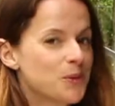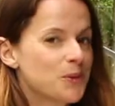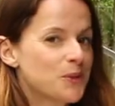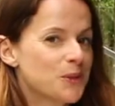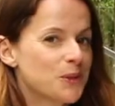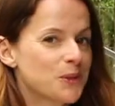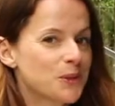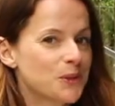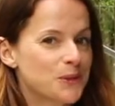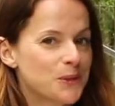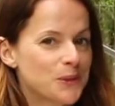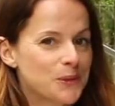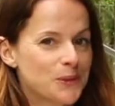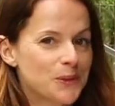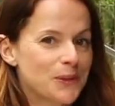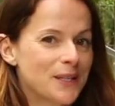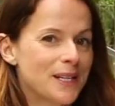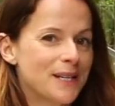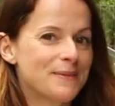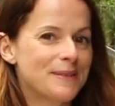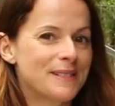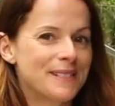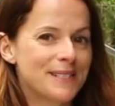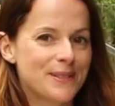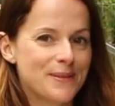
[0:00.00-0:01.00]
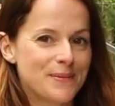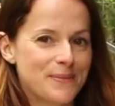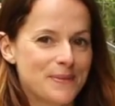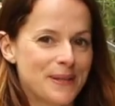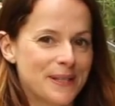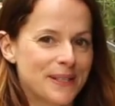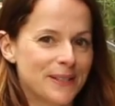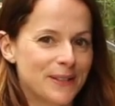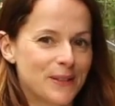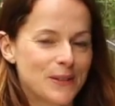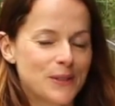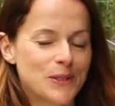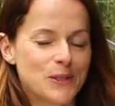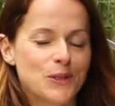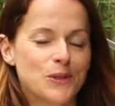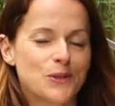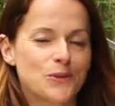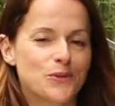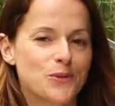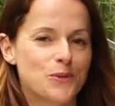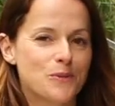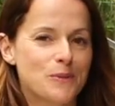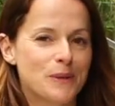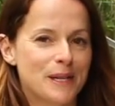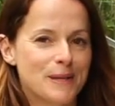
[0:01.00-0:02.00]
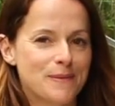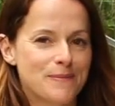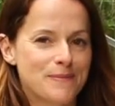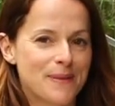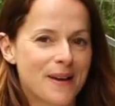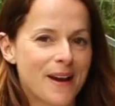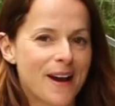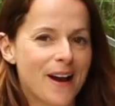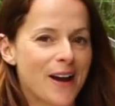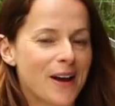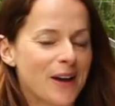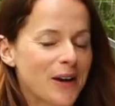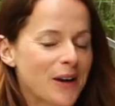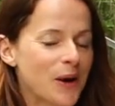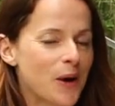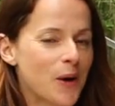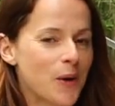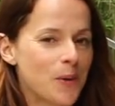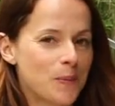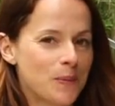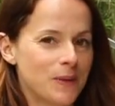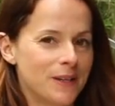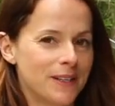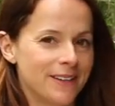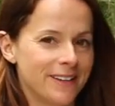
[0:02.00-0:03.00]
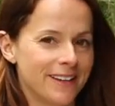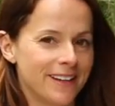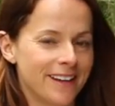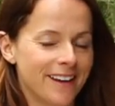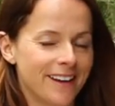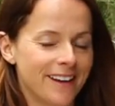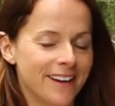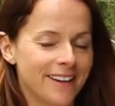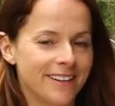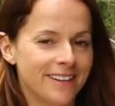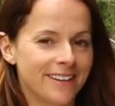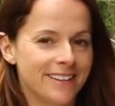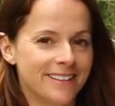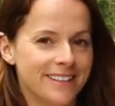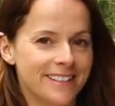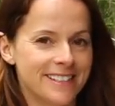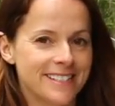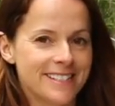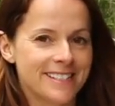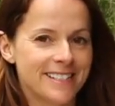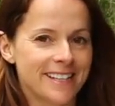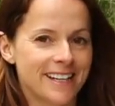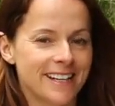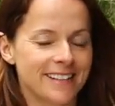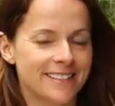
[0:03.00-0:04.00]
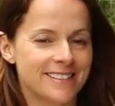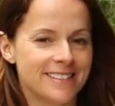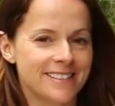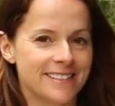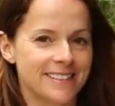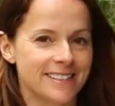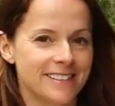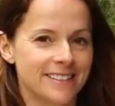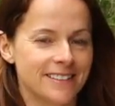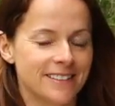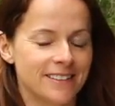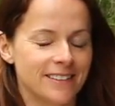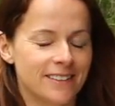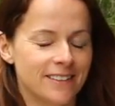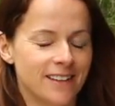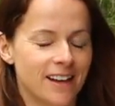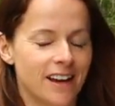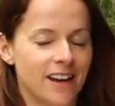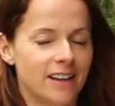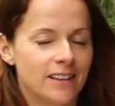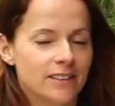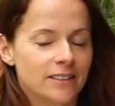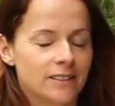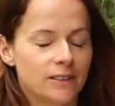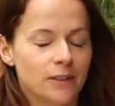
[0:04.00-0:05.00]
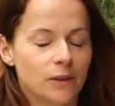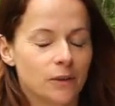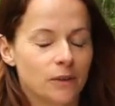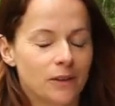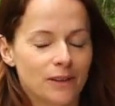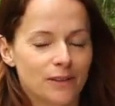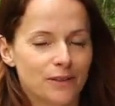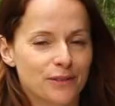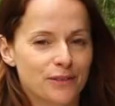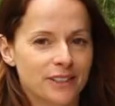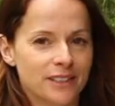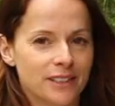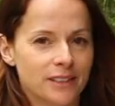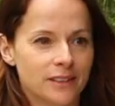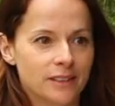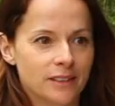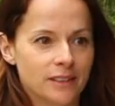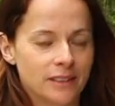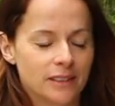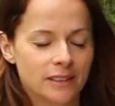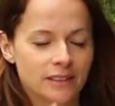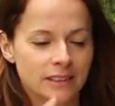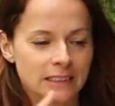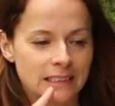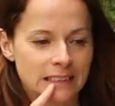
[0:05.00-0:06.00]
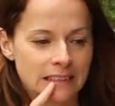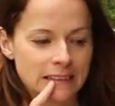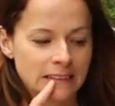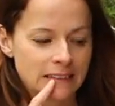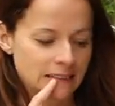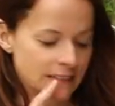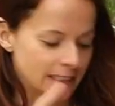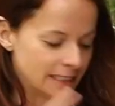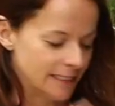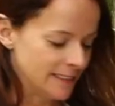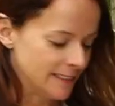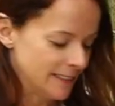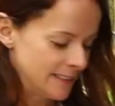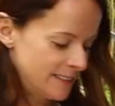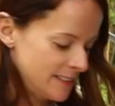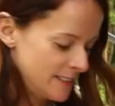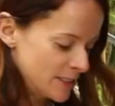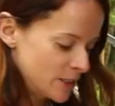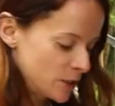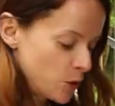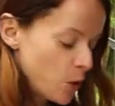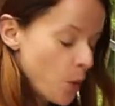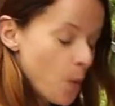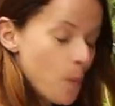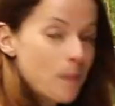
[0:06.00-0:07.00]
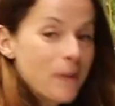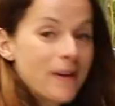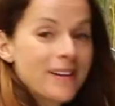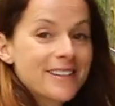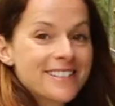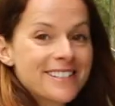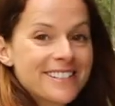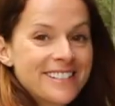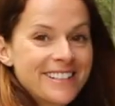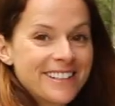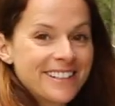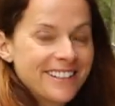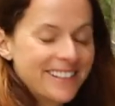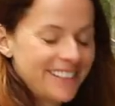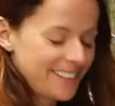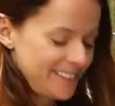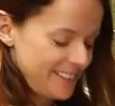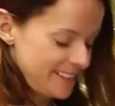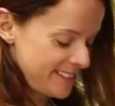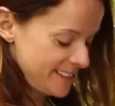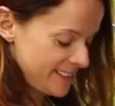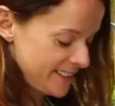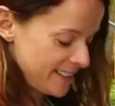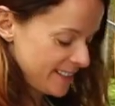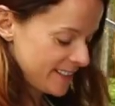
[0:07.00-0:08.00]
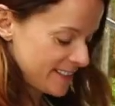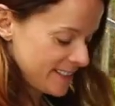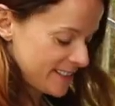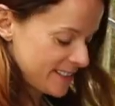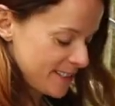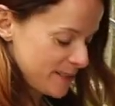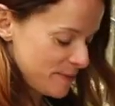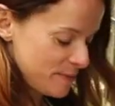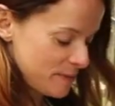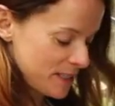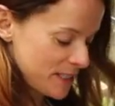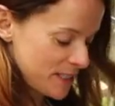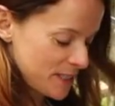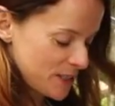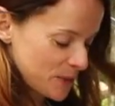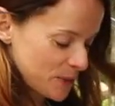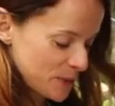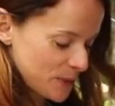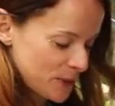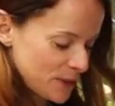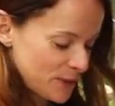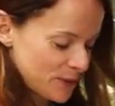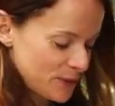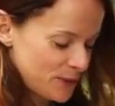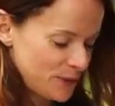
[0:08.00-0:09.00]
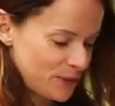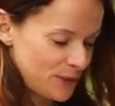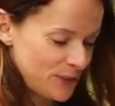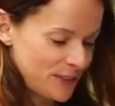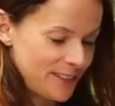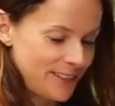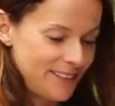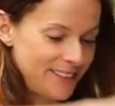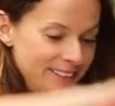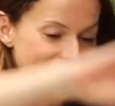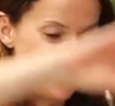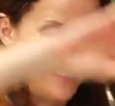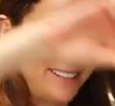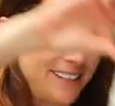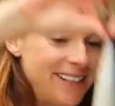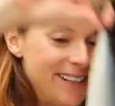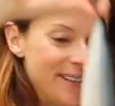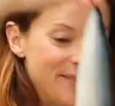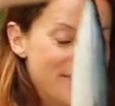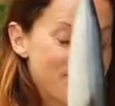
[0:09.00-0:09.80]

Aujourd'hui, sur La Petite Bête, je vous prépare en plein air des sardines. Ah, non, en fait, ce qu'on pensait être des sardines, mais qui sont en fait des